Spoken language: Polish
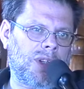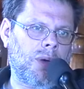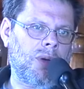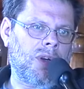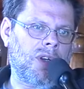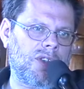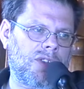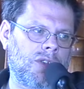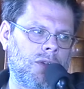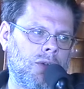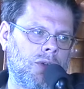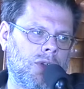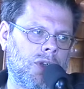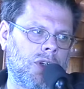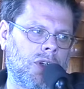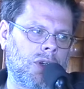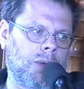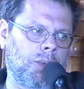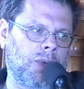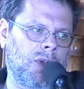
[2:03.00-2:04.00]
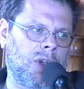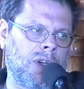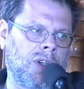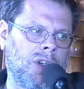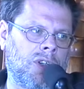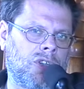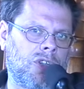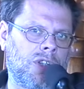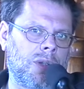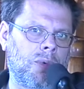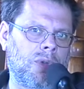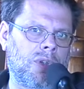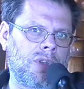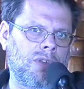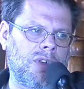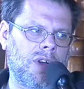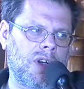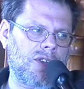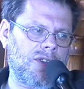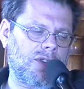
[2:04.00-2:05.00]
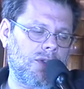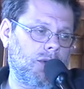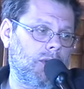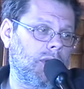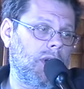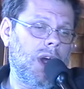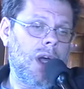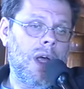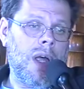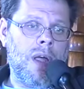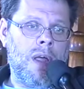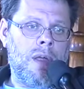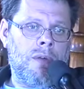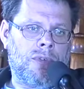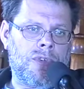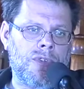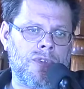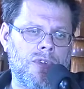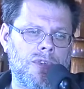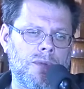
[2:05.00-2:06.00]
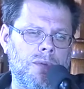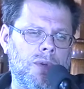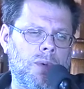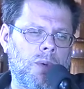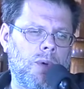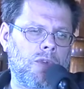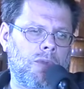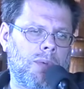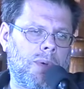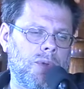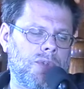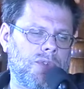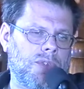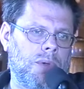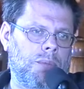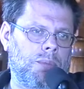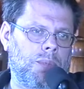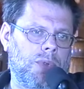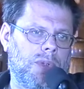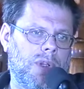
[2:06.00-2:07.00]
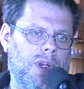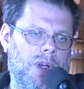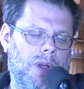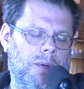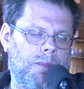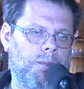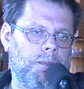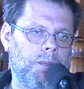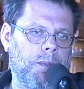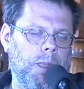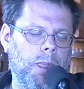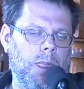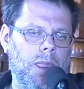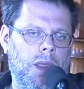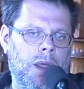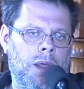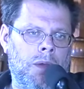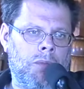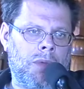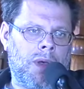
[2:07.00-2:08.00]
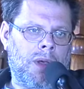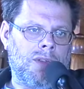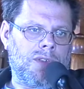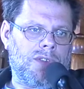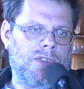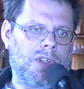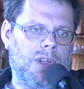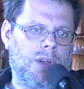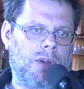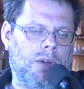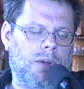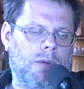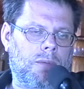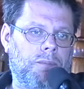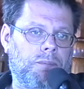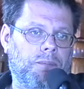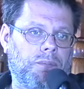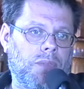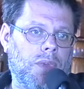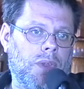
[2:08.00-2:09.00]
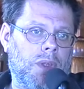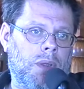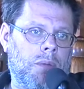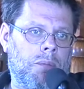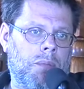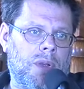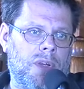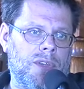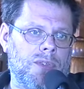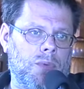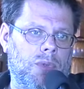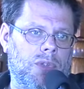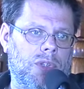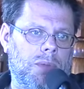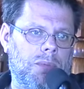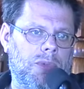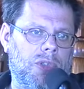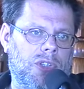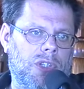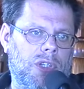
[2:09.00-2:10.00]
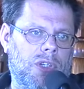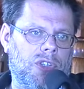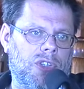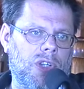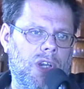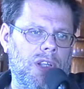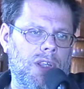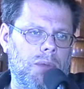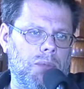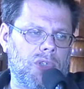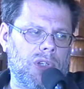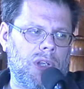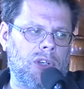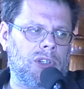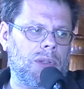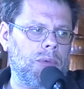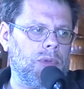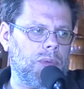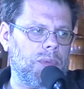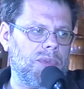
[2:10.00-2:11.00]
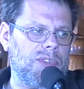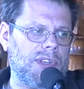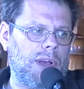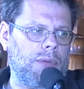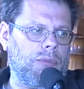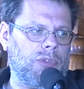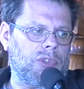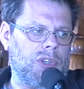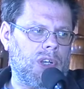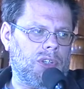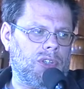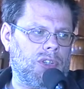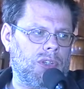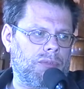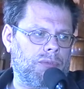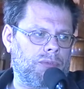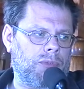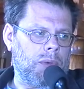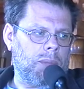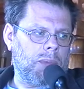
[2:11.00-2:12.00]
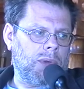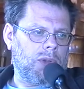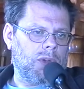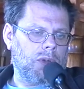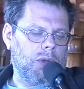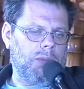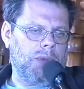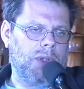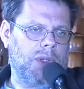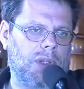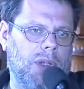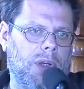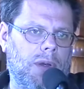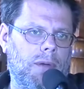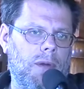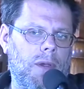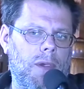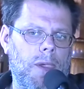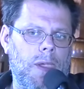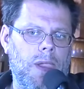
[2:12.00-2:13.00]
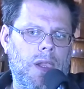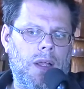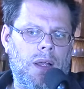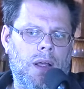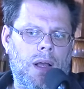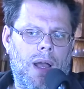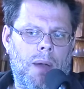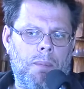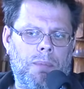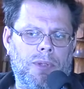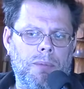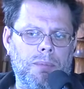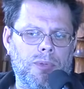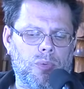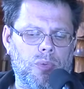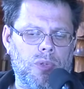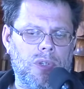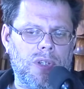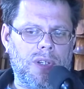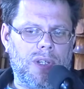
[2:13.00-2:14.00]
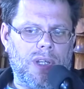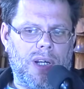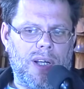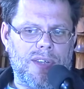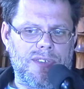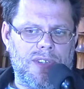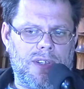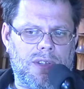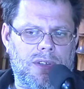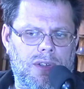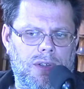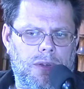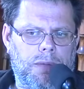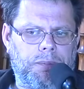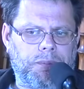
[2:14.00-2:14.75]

krasnoludki, komputery na szczycie Monteverestu. Wszystko, co mi do głowy wpadło z komputerem. Miałem z tego parę złotych miesięcznie, ale nie myślałem, że to może być zawód, raczej forma dorobienia. A potem przyszły inne gazety,